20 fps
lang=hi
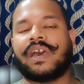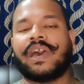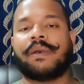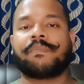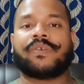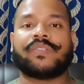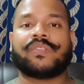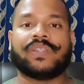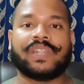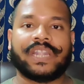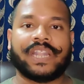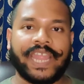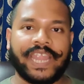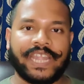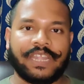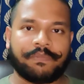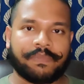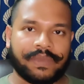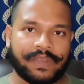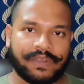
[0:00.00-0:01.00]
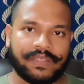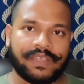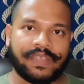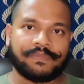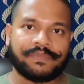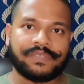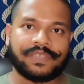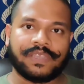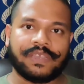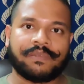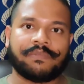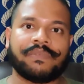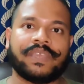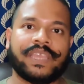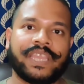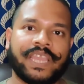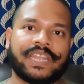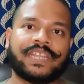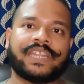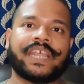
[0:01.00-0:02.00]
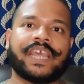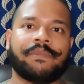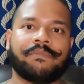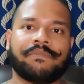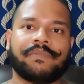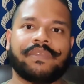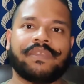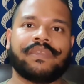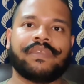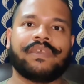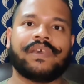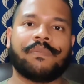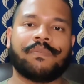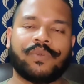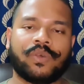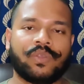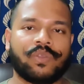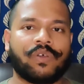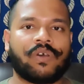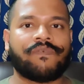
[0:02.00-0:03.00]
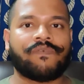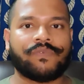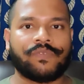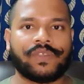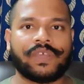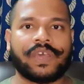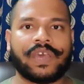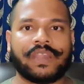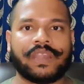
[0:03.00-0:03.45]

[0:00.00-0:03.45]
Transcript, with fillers: आपको डाइट पर कम से कम एक टाइम में आपको रॉ फूड